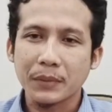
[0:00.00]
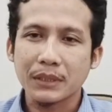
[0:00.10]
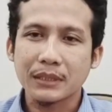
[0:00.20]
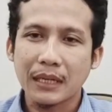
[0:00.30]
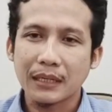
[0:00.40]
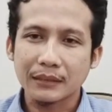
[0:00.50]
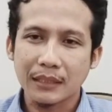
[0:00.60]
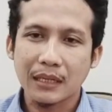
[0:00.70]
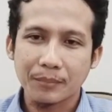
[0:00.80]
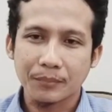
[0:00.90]
pit sangat
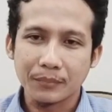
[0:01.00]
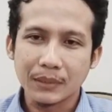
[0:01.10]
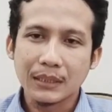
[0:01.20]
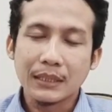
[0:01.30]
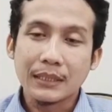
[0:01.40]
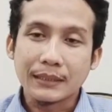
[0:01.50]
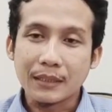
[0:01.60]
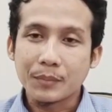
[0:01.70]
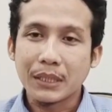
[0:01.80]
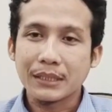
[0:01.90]
lahap
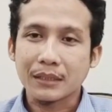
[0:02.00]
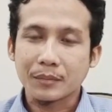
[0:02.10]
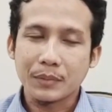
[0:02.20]
dan banyak.